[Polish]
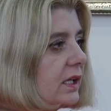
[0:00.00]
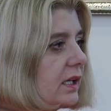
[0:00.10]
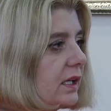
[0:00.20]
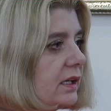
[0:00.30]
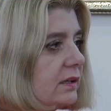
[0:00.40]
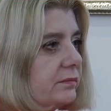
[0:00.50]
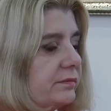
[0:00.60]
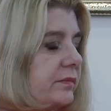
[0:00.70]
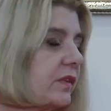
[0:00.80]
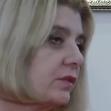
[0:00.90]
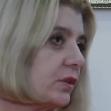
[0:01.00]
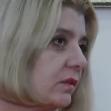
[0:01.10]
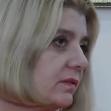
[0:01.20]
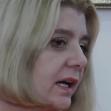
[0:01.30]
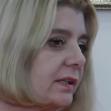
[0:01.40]
na
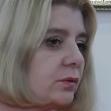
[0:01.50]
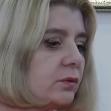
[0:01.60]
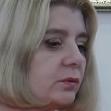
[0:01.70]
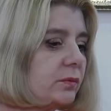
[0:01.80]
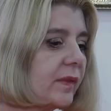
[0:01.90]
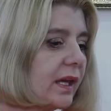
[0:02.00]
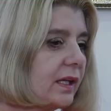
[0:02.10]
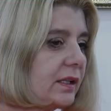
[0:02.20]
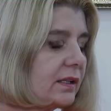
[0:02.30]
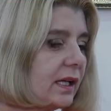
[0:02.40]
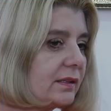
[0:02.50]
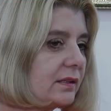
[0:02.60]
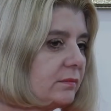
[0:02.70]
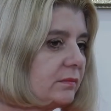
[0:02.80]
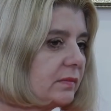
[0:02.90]
wychowaniu, na
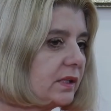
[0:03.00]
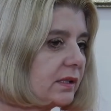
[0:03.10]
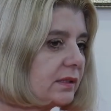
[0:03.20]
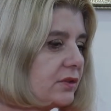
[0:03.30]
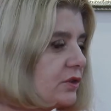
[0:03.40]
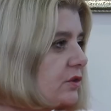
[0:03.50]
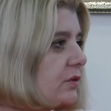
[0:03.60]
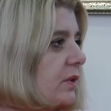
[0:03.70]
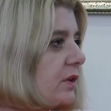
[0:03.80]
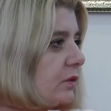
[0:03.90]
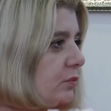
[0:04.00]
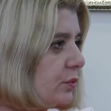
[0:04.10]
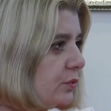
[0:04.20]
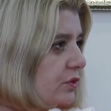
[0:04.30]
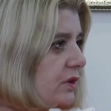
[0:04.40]
tym, jak te dzieci będą
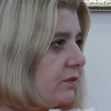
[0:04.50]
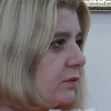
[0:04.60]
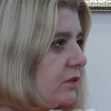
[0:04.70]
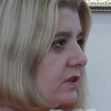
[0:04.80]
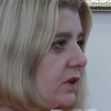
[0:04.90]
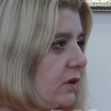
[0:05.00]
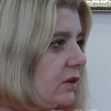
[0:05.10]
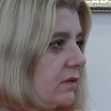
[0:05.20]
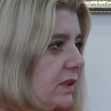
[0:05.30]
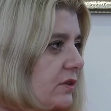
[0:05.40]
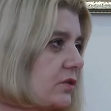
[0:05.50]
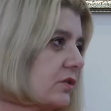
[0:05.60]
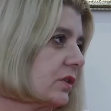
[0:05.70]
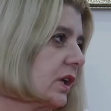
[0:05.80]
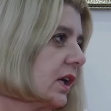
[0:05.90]
później
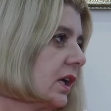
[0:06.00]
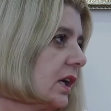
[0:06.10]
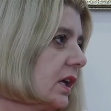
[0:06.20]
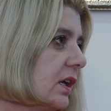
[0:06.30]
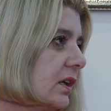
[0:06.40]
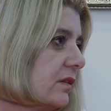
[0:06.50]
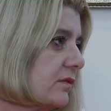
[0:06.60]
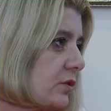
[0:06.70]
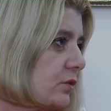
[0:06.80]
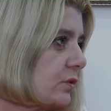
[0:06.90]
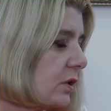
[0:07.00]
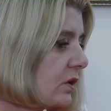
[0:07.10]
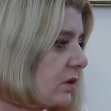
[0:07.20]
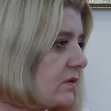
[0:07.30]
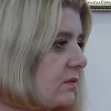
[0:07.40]
funkcjonować E, w życiu
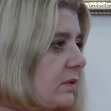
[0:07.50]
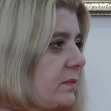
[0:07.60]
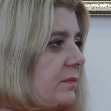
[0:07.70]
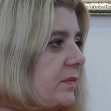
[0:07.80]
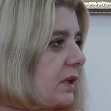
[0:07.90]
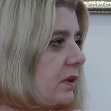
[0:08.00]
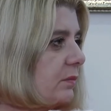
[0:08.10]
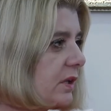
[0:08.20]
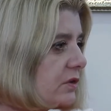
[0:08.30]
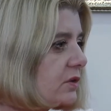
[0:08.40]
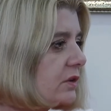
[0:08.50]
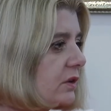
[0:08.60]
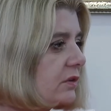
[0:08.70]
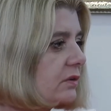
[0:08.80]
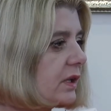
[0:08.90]
dorosłym i będzie
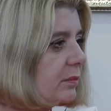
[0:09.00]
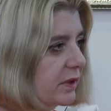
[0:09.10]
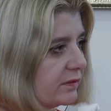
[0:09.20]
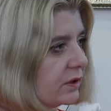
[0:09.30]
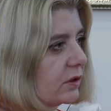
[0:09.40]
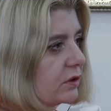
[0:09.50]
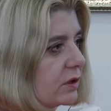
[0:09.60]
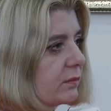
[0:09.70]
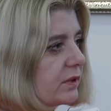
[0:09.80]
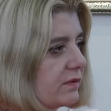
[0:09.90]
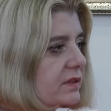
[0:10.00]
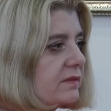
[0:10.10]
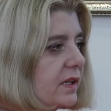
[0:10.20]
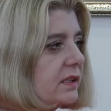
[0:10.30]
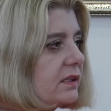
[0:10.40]
to na pewno ogromne
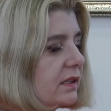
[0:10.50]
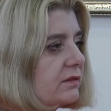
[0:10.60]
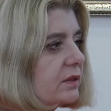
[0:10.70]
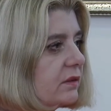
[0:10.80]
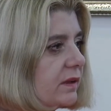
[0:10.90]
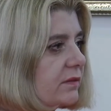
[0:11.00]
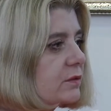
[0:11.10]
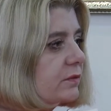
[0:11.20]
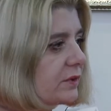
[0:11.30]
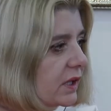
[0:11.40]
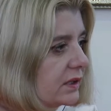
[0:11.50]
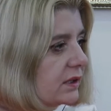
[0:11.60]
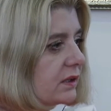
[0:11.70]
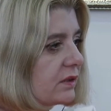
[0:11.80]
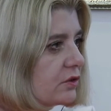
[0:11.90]
wyzwanie dla wychowawców
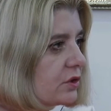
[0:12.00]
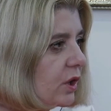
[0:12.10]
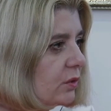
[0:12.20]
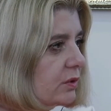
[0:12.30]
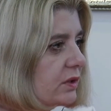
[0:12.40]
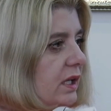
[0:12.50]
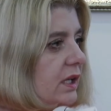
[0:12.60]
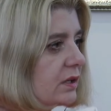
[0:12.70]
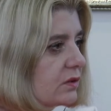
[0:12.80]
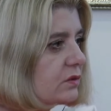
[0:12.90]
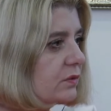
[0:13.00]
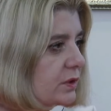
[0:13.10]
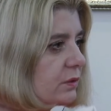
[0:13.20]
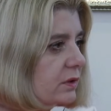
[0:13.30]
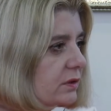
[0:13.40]
wtedy, kiedy szkoły
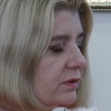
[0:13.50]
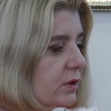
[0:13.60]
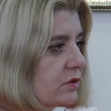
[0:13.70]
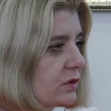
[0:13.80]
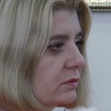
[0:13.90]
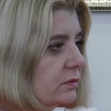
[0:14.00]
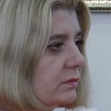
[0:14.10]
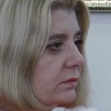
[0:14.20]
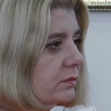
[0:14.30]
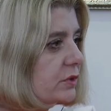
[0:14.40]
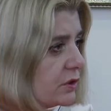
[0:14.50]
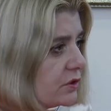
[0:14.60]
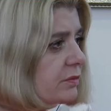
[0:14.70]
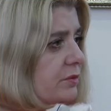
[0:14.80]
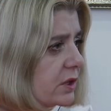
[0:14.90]
znów się otworzą.
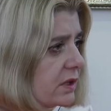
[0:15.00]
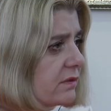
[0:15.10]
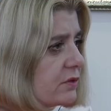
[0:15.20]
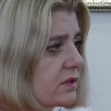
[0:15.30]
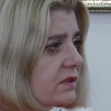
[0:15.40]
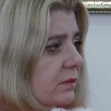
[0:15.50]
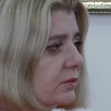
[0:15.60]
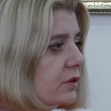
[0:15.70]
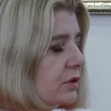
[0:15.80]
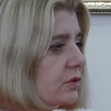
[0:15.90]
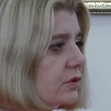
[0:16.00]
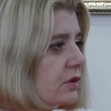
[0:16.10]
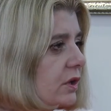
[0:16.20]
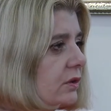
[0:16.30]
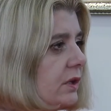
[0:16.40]
Myślę, że przede wszystkim dotyczy
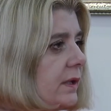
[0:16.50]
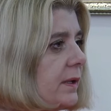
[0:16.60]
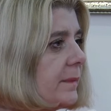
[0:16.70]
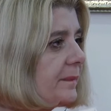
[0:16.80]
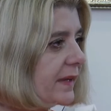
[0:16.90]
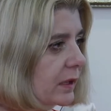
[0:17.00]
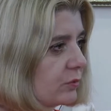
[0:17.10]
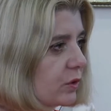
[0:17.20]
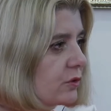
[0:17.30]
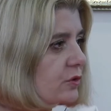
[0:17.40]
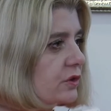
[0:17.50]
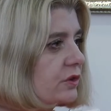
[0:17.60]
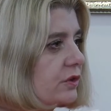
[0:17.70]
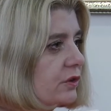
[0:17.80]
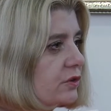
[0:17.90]
to
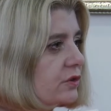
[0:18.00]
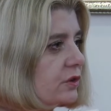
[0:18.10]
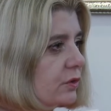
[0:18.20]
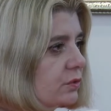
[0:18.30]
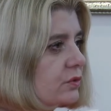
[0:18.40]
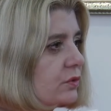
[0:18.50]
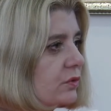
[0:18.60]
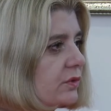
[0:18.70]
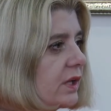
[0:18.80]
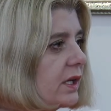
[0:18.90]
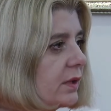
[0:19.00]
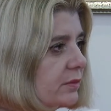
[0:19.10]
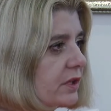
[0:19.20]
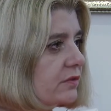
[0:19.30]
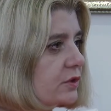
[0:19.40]
najmłodszych, dotyczy to uczniów
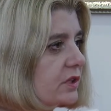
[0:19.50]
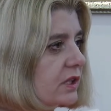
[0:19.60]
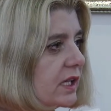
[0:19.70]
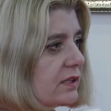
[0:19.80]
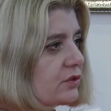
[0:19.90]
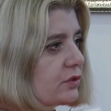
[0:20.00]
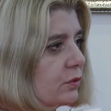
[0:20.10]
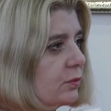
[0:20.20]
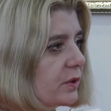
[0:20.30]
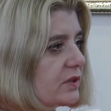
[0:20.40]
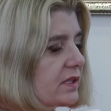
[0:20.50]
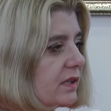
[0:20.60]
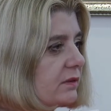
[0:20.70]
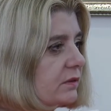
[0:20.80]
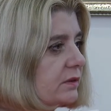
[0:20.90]
pierwszych klas szkół
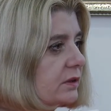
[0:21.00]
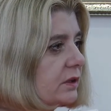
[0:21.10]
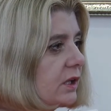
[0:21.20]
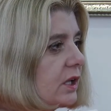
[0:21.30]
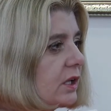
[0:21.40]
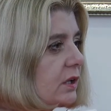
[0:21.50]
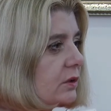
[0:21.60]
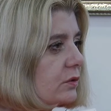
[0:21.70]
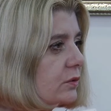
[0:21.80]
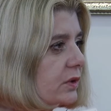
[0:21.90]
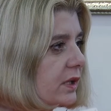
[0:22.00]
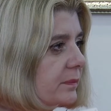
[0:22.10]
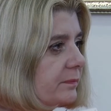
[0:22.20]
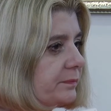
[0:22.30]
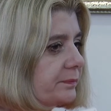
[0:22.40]
podstawowych,
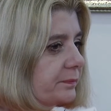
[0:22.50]
które